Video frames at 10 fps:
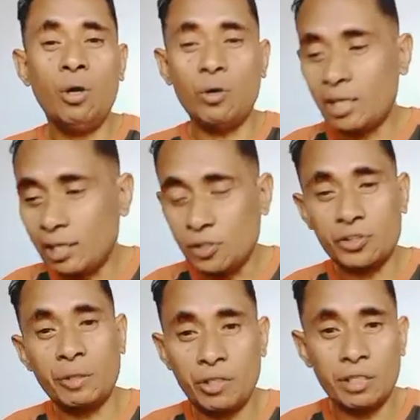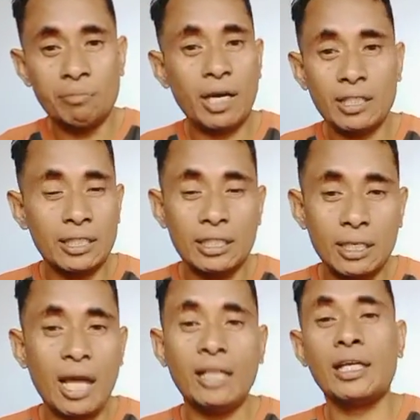orang Kristen beribadah
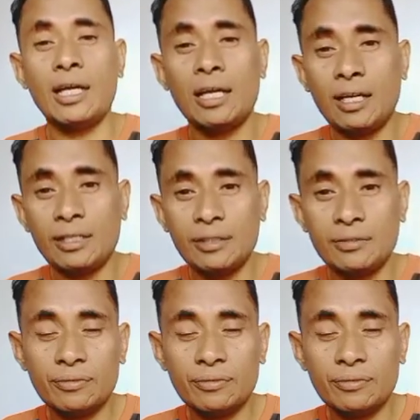dilarang.